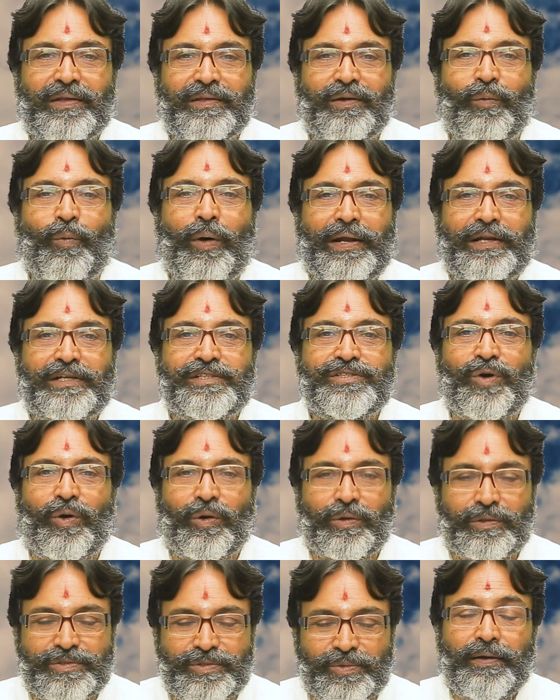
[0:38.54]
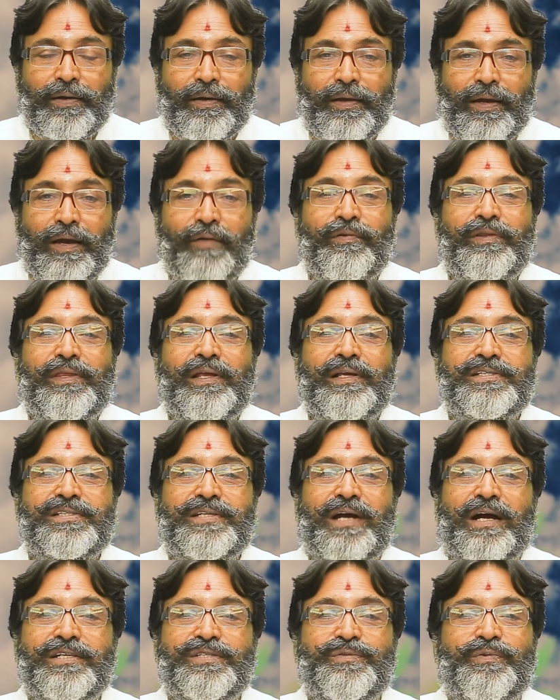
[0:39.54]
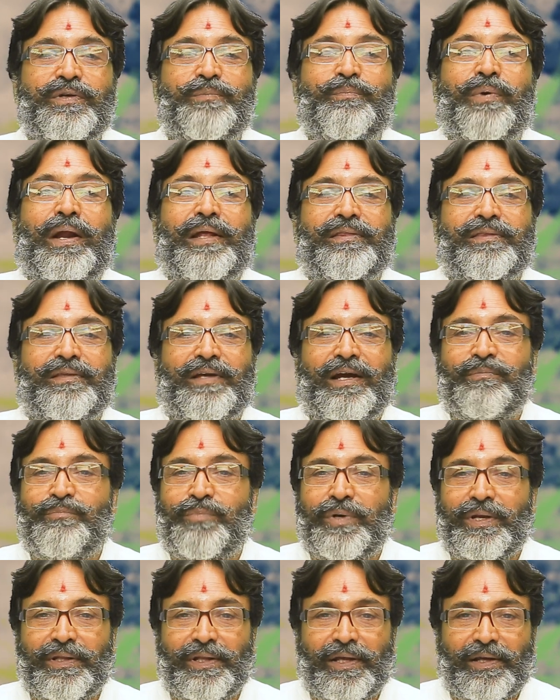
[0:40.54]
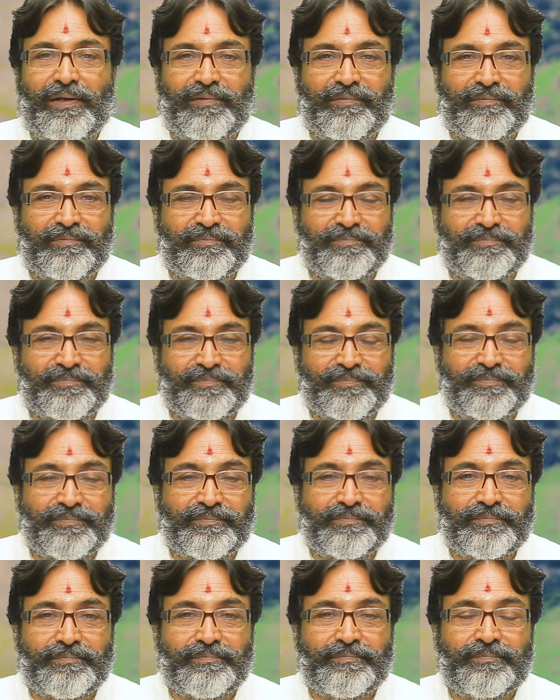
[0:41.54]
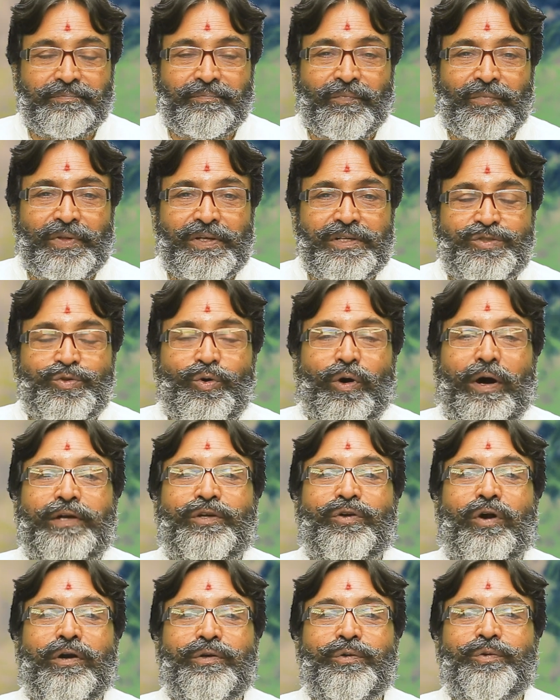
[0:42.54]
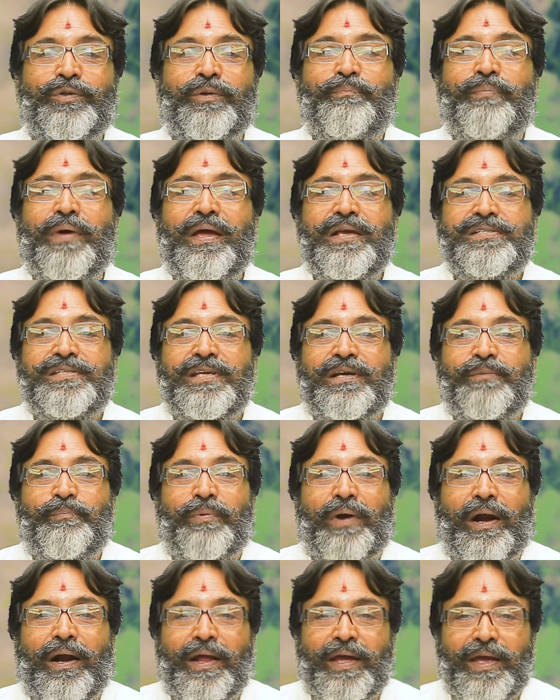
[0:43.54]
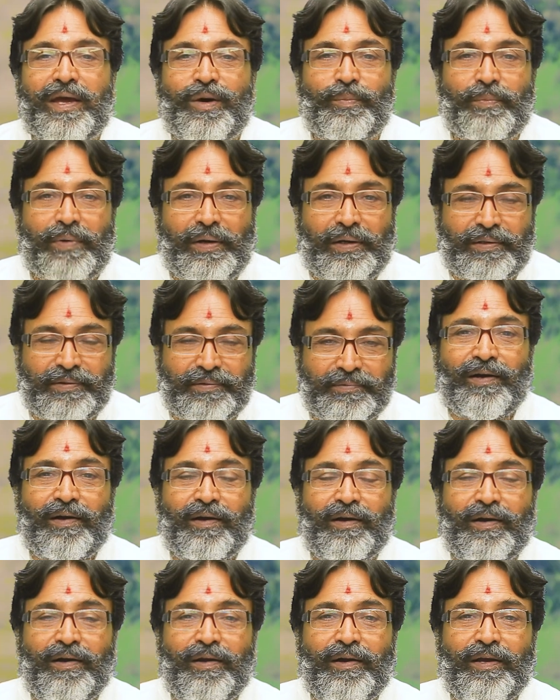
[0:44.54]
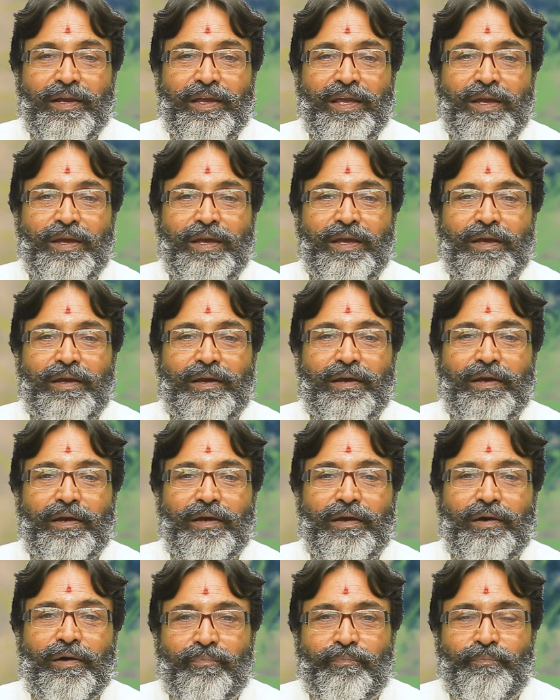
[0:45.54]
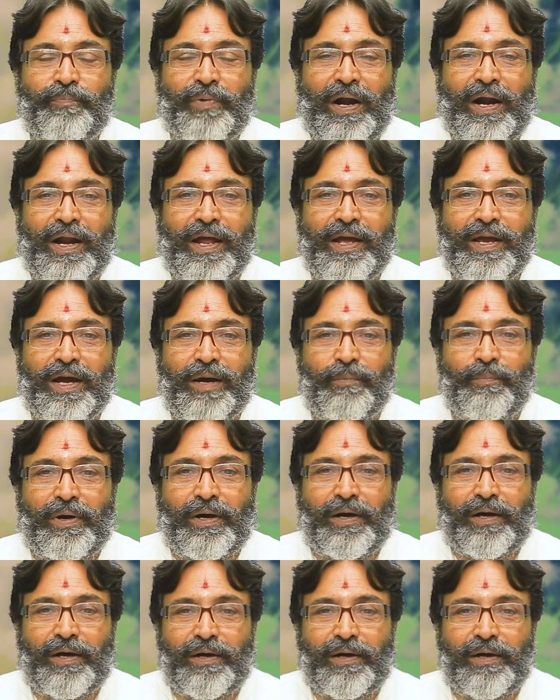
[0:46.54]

the virus also. Everything starts with breath and breathing. So I taught you the basic pranayama. ఈ ప్రాణాయామ